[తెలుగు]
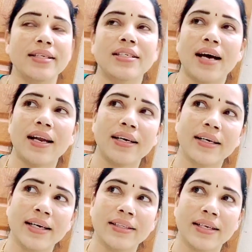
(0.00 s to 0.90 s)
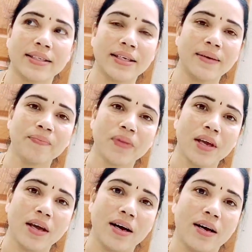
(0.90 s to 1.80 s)
అది చాలా గ్రేట్ తెలుసా
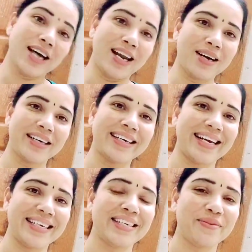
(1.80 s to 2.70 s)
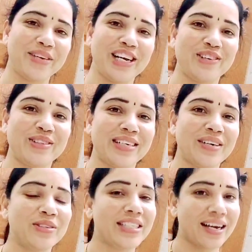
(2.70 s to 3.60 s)
అలా గ్రేట్గా ఫీల్
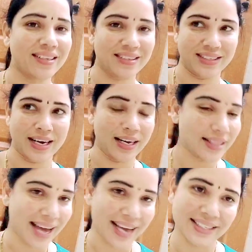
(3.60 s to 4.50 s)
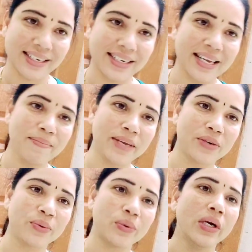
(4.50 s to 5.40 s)
అవుతున్నాను చా చాలా థ్యాంక్స్ అండి మీరు